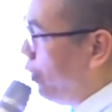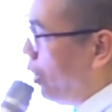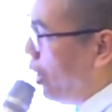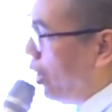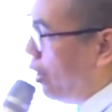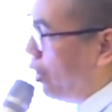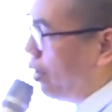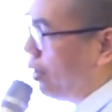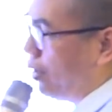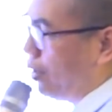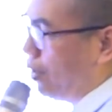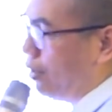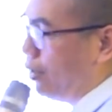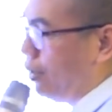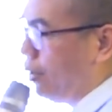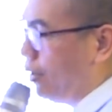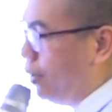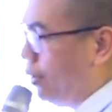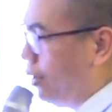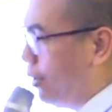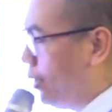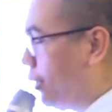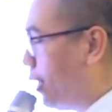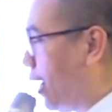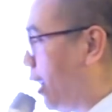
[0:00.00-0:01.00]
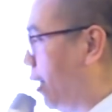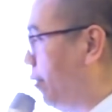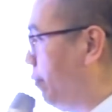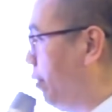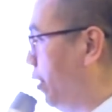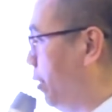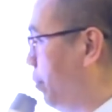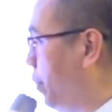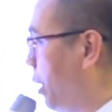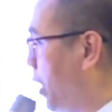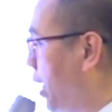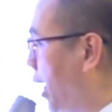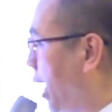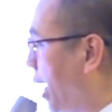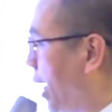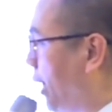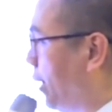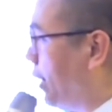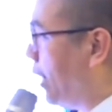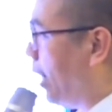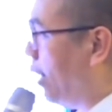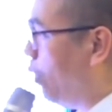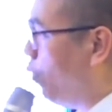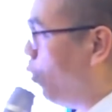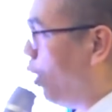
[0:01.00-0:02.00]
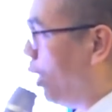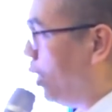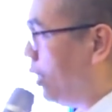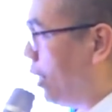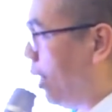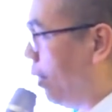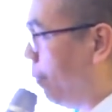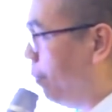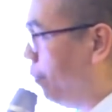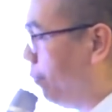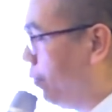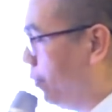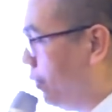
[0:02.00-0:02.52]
việc. Thay vì mất 2 tháng hòa nhập,